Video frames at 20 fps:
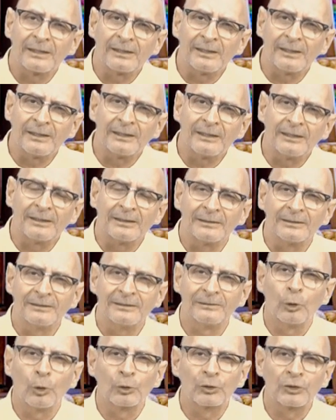para
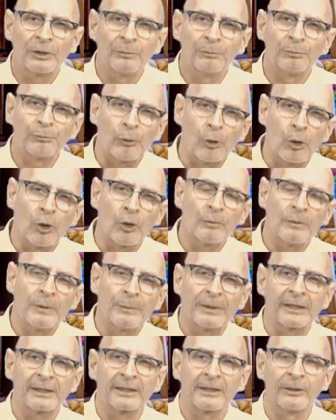que no se
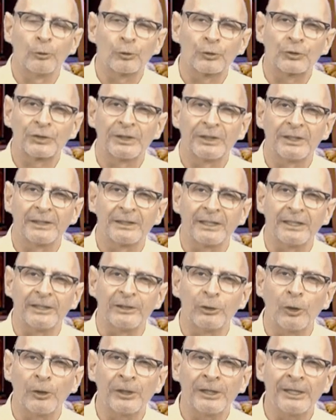empolve, para que no se
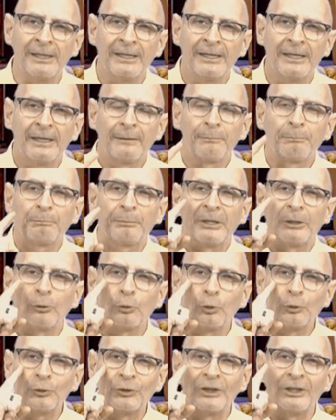deteriore
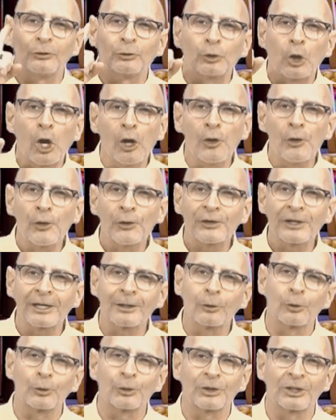pero donde
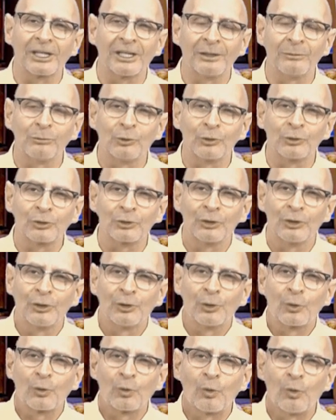todos
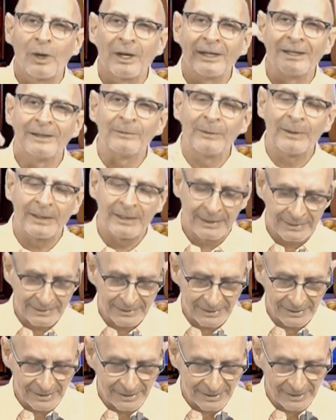recordemos cuáles
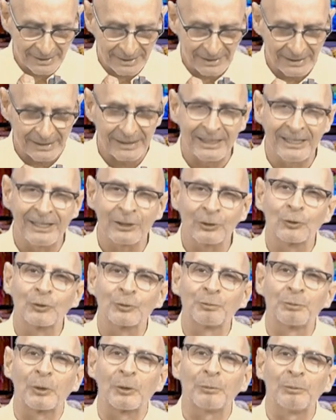van a ser
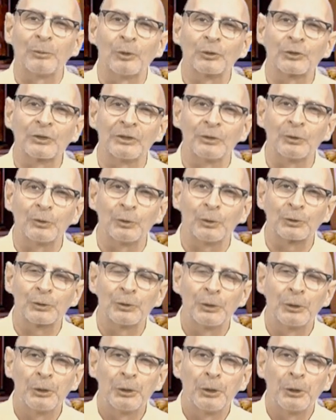esos
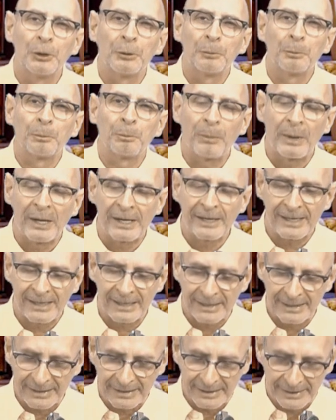propósitos
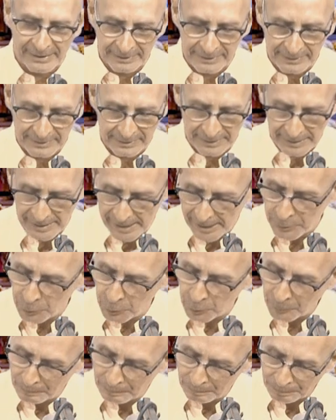para
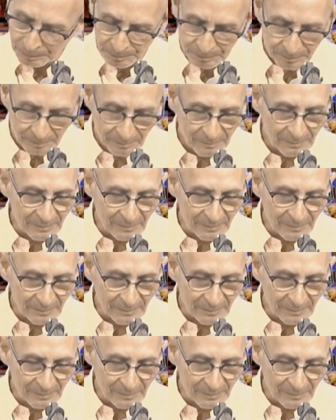este año.